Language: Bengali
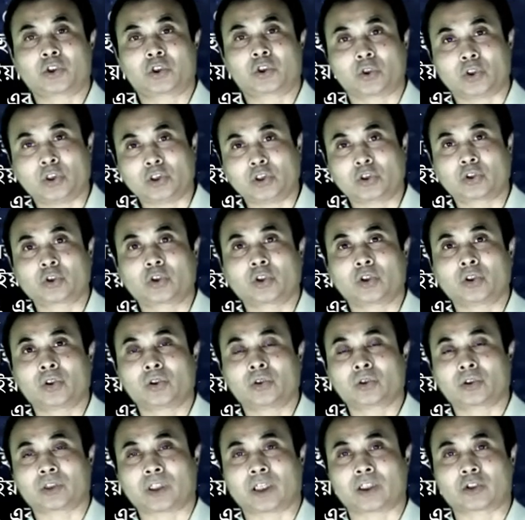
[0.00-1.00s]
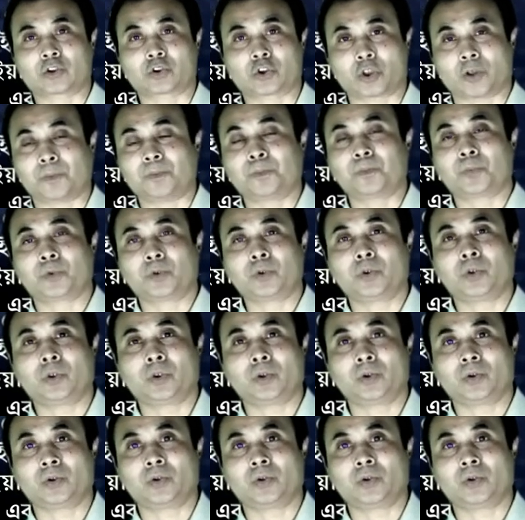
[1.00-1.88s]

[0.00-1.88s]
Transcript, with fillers: চরিত্র তার সম্পূর্ণ